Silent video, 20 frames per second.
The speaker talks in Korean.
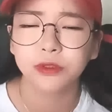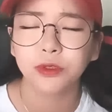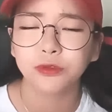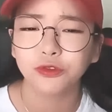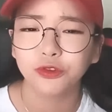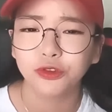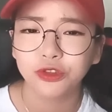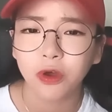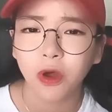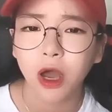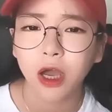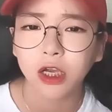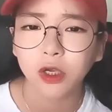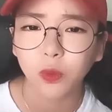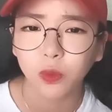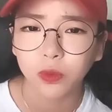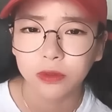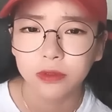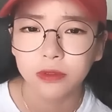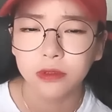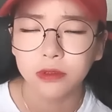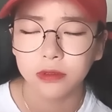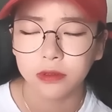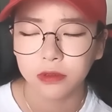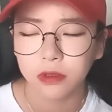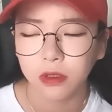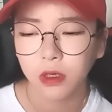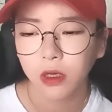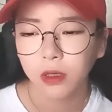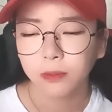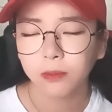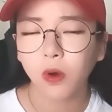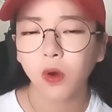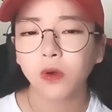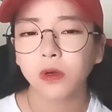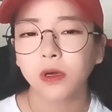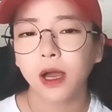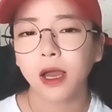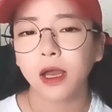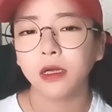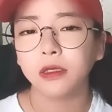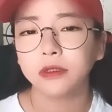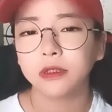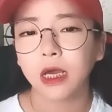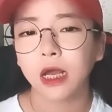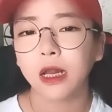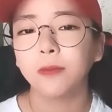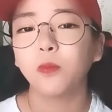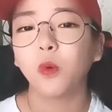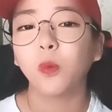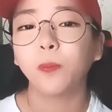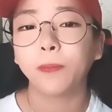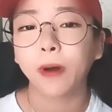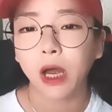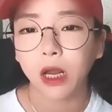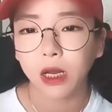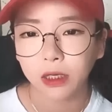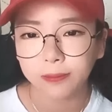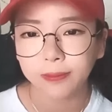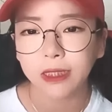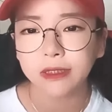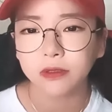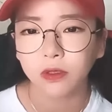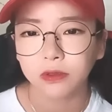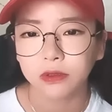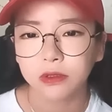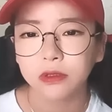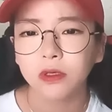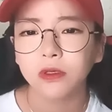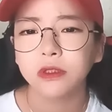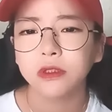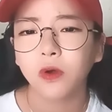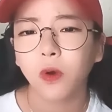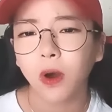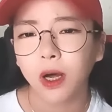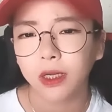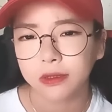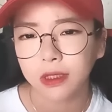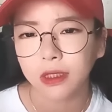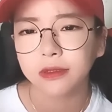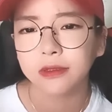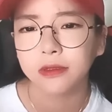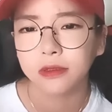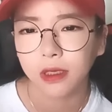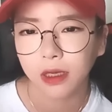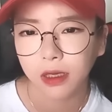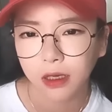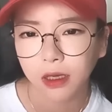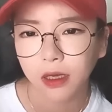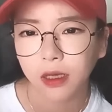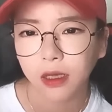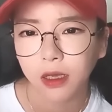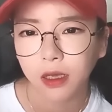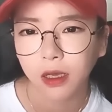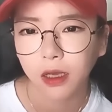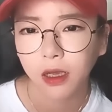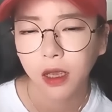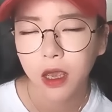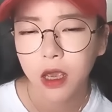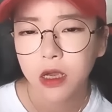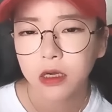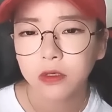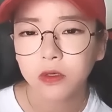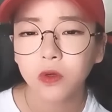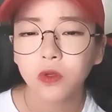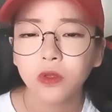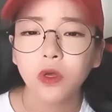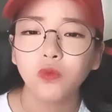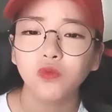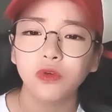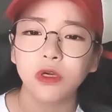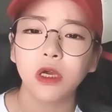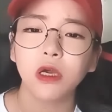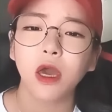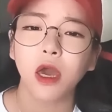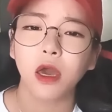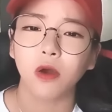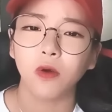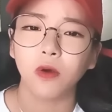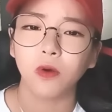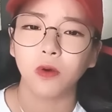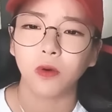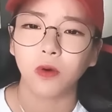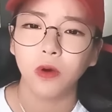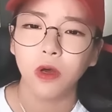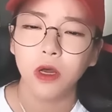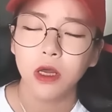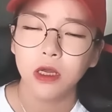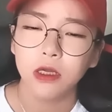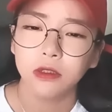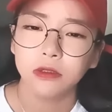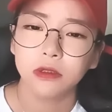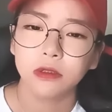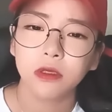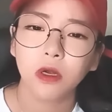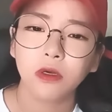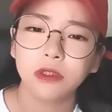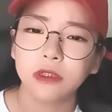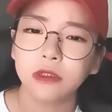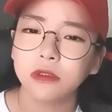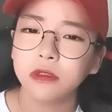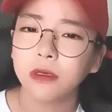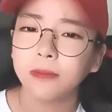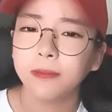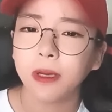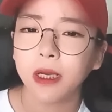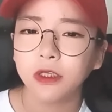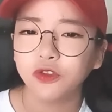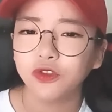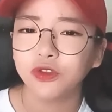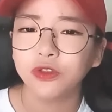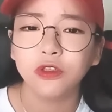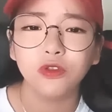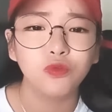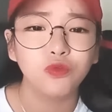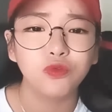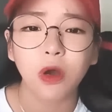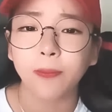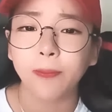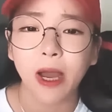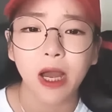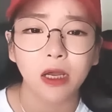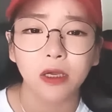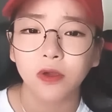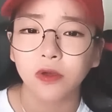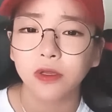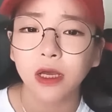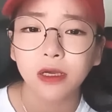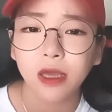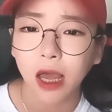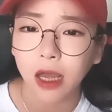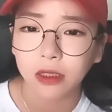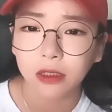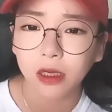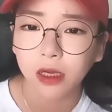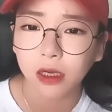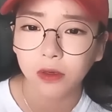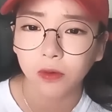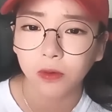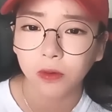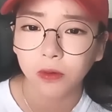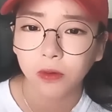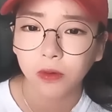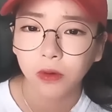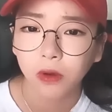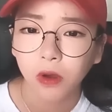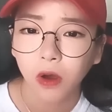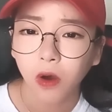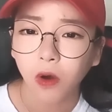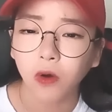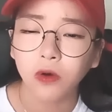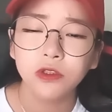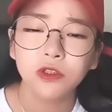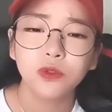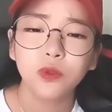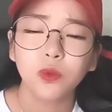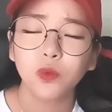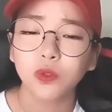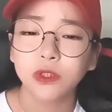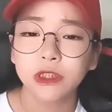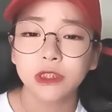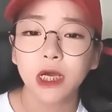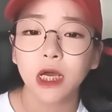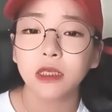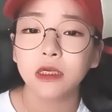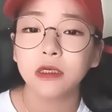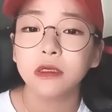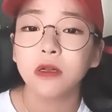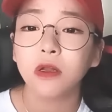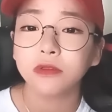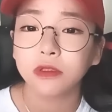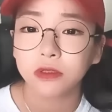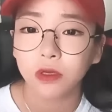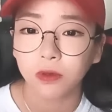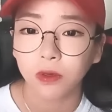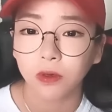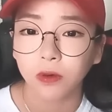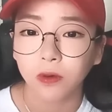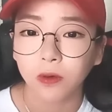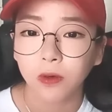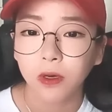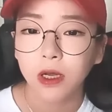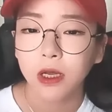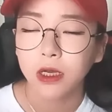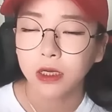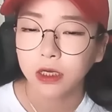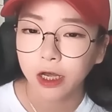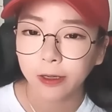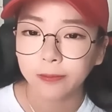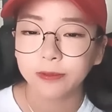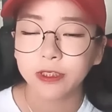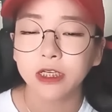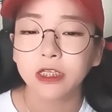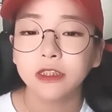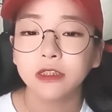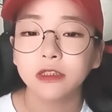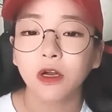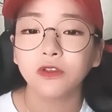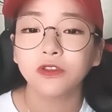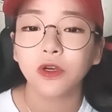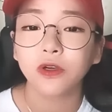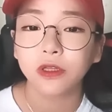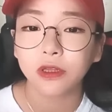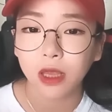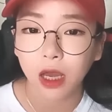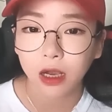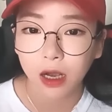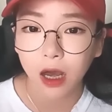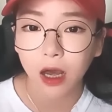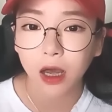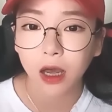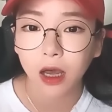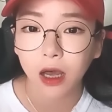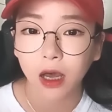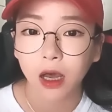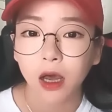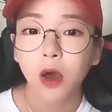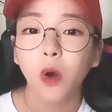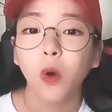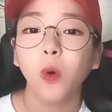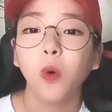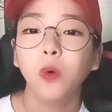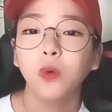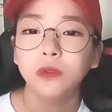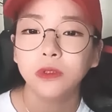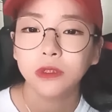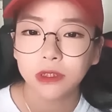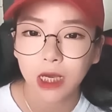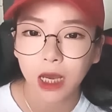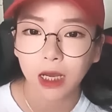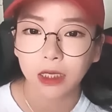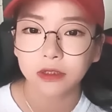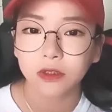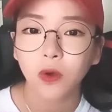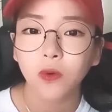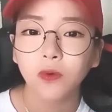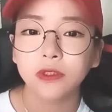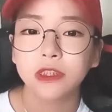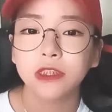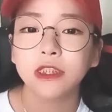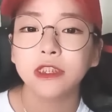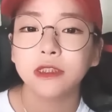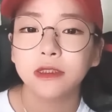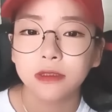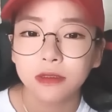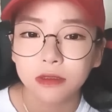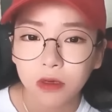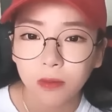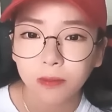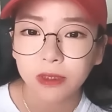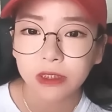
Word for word: 그저 추정하기로는 뭔가 잘못 밟아서 쓰러진 것 같다는데 그런데 웃긴 게요. 쓰러진 천발추는 누가 발견한 게 아니에요. 어느 정도 시간이 흘렀어요. 갑자기 쓰러져 있다가 혼자 정신이 든